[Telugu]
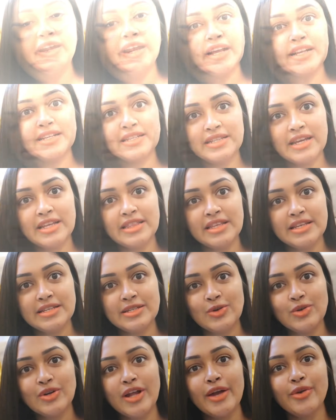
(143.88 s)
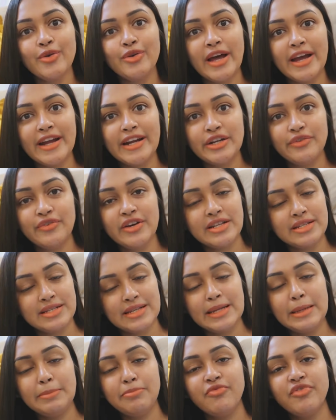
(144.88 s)
అండ్ నెక్స్ట్ నేను తీసుకున్నాను నైట్ వేర్
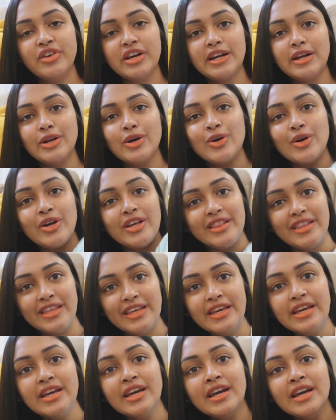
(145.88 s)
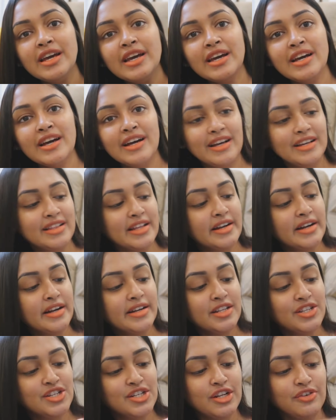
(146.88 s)
స్లీప్ వేర్లో ఇది
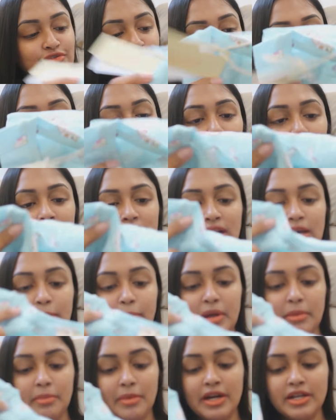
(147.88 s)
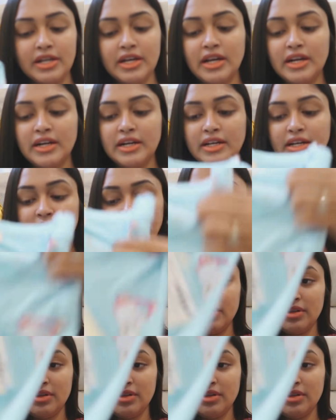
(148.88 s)
ఇదేంటంటే చిన్న ఫ్రాక్ టైప్ అనమాట అంటే